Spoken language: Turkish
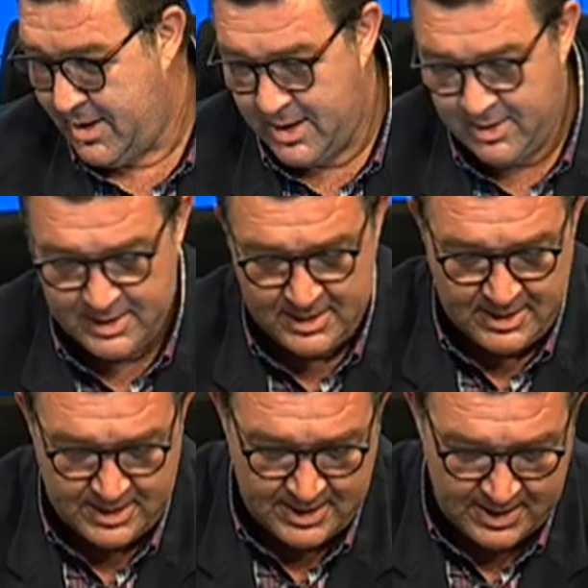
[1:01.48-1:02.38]

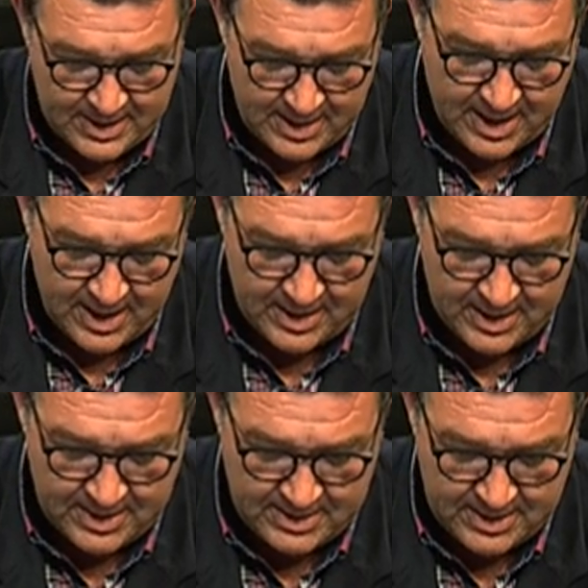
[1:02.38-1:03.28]
Evet, her
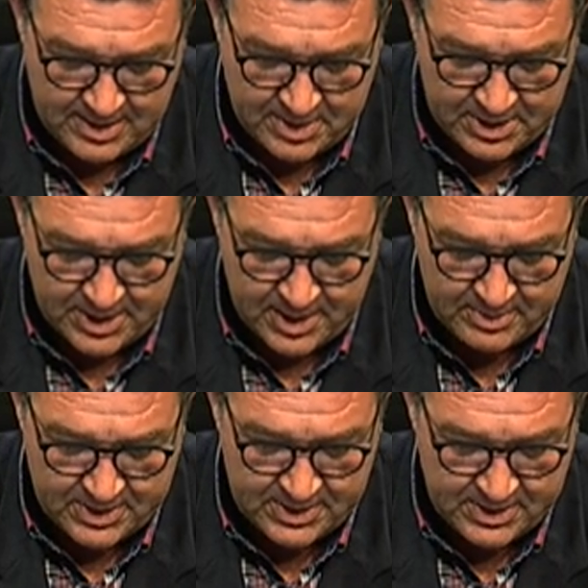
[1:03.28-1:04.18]
ikisi de
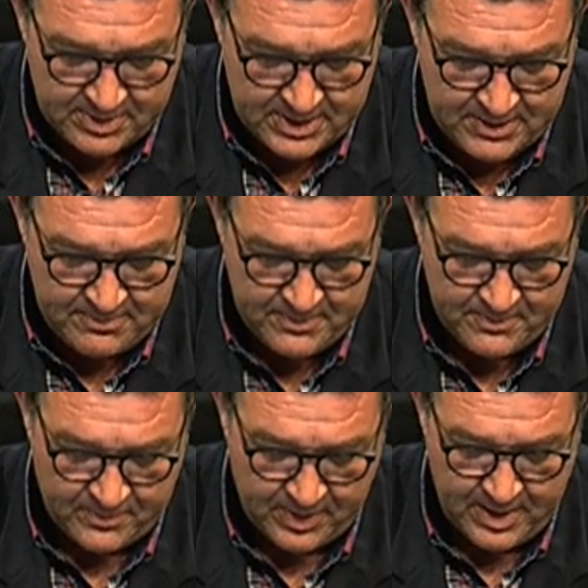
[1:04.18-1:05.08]
başkanımızdır bizim
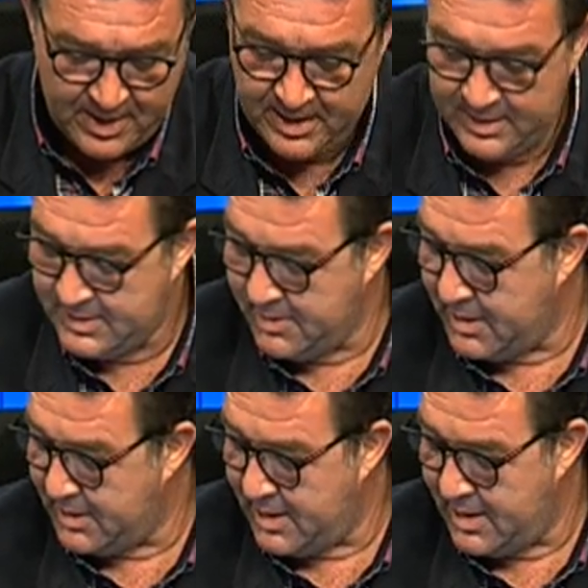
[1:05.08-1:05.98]
aynı
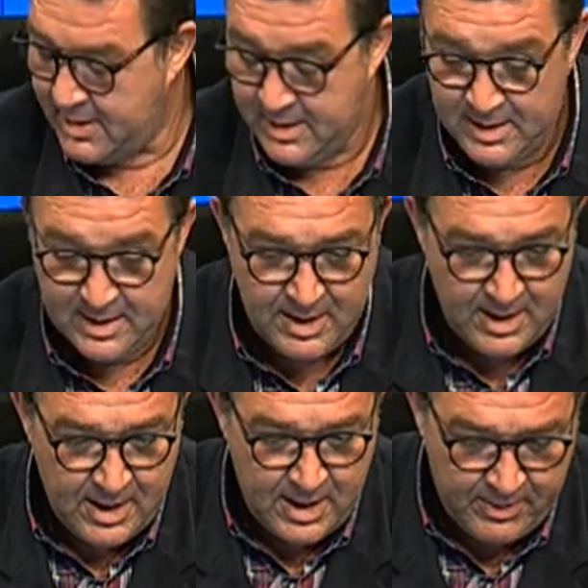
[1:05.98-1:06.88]
zamanda.
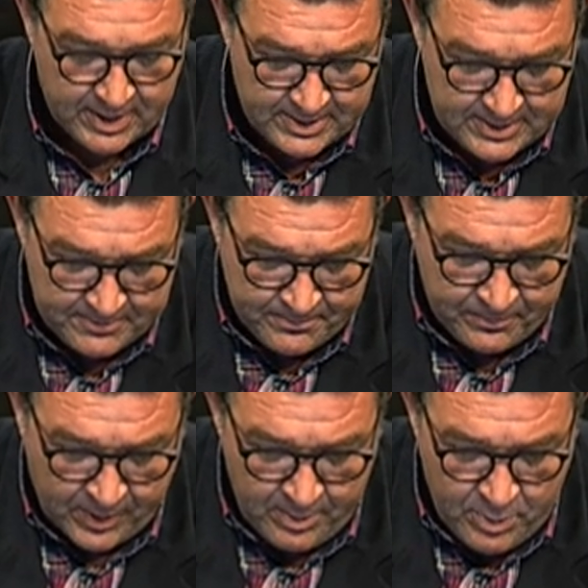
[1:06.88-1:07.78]
Evet,
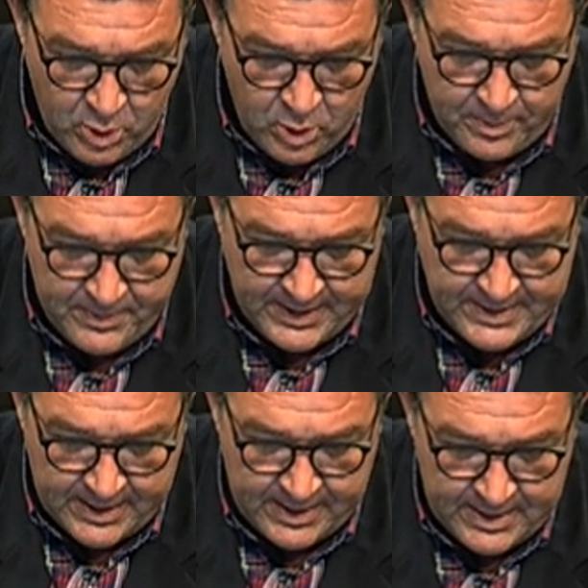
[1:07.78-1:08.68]
Büyük
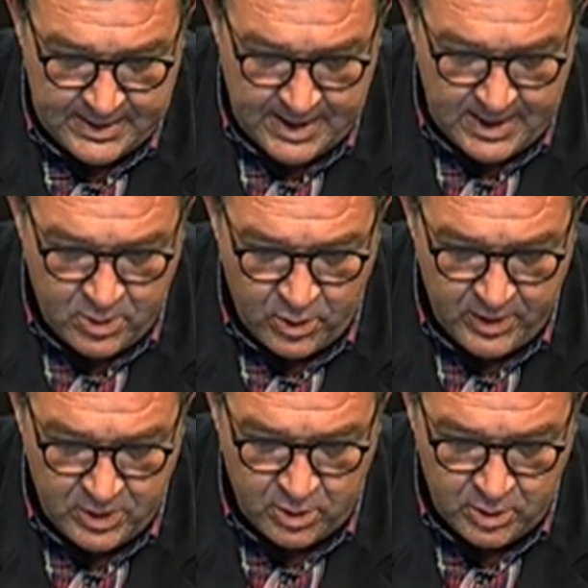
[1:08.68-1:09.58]
Britanya'da
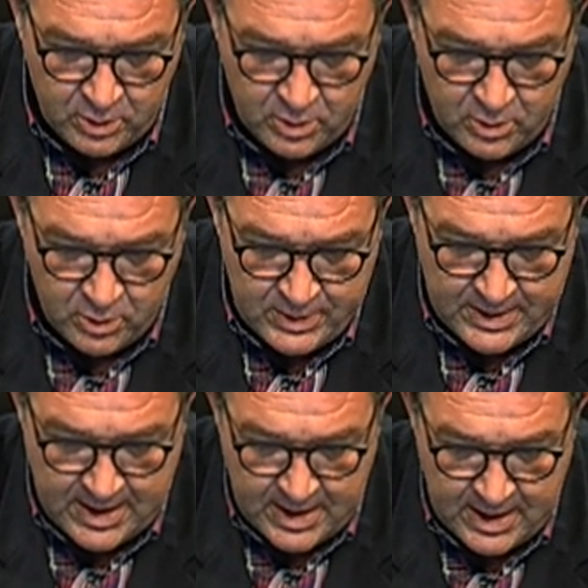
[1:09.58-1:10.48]
Covid-19
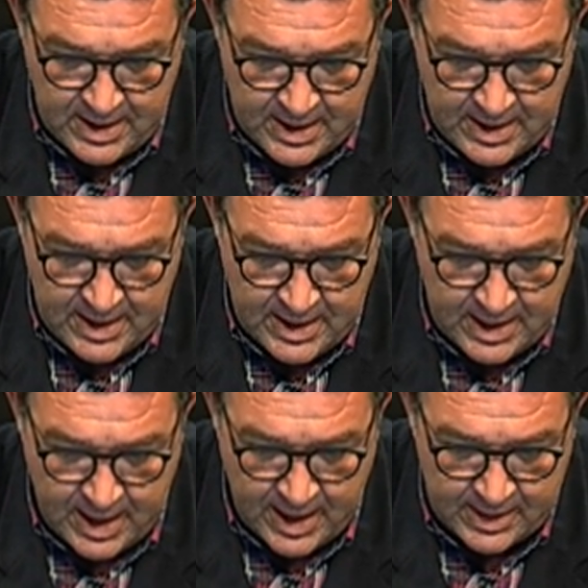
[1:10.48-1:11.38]
nedeniyle
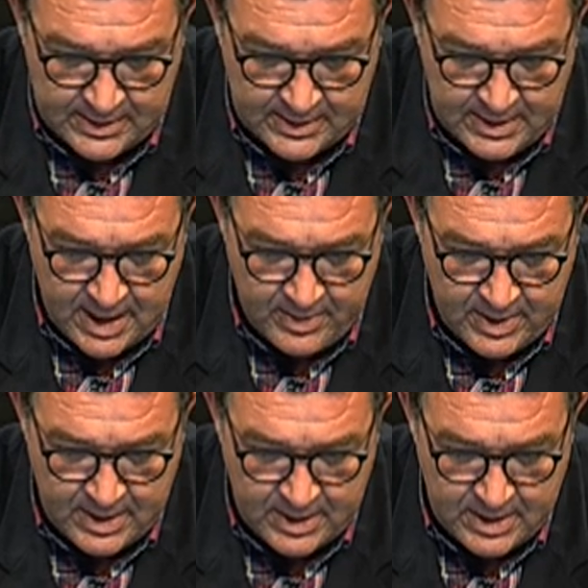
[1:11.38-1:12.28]
hayatını
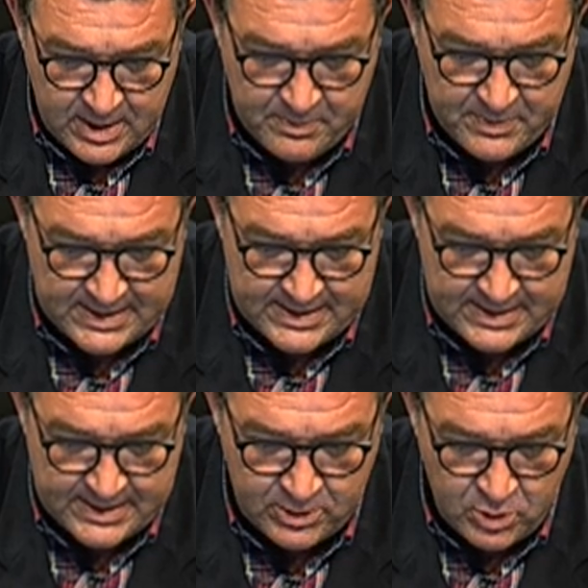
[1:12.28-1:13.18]
kaybeden
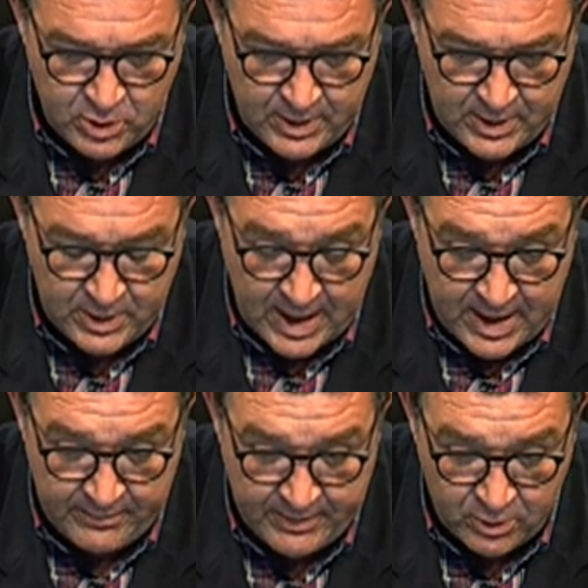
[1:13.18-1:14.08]
Kıbrıslı
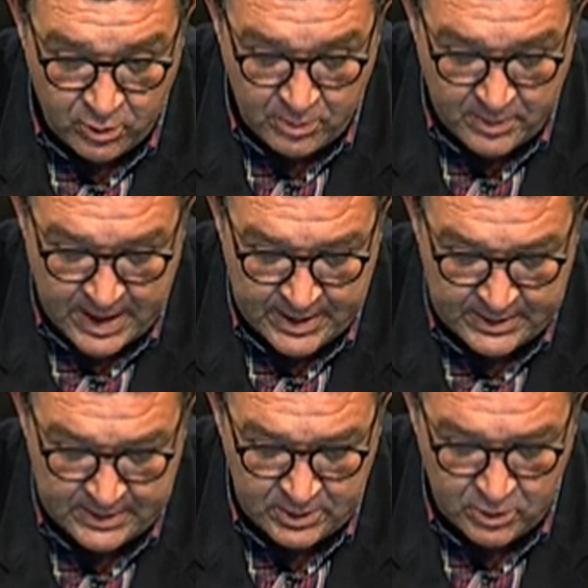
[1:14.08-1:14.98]
Türkler ve
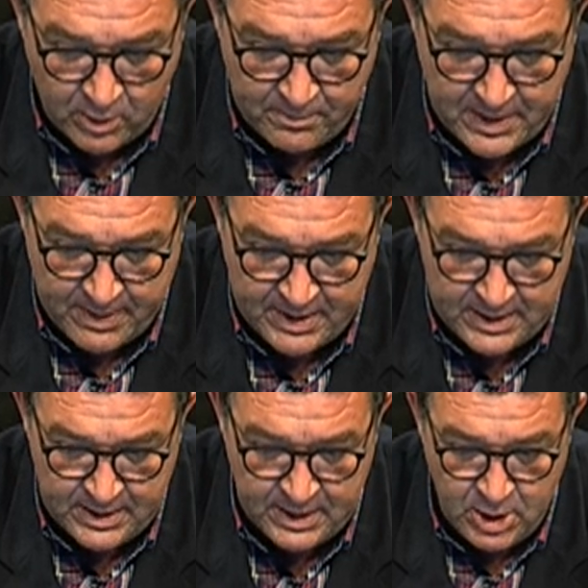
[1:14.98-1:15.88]
Rumların toplamı